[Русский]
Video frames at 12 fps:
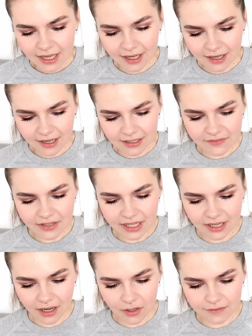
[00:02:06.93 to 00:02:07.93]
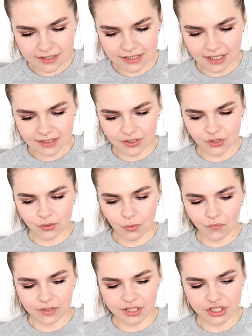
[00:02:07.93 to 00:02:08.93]
А, наверняка у вас есть еще
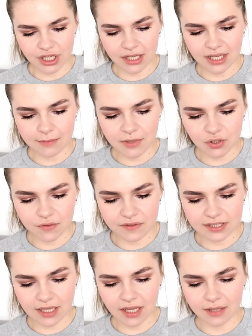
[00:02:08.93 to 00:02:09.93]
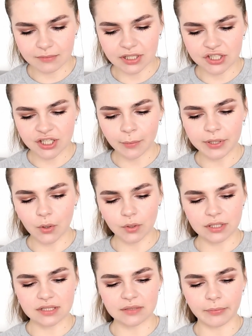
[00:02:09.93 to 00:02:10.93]
увлечение между вязанием и чем
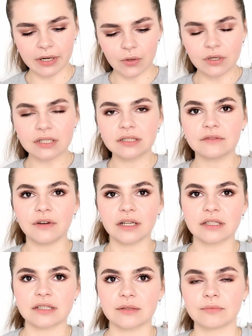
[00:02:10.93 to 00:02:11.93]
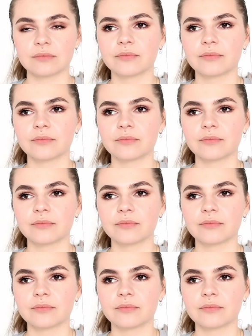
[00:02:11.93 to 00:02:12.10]
приходится порой разрываться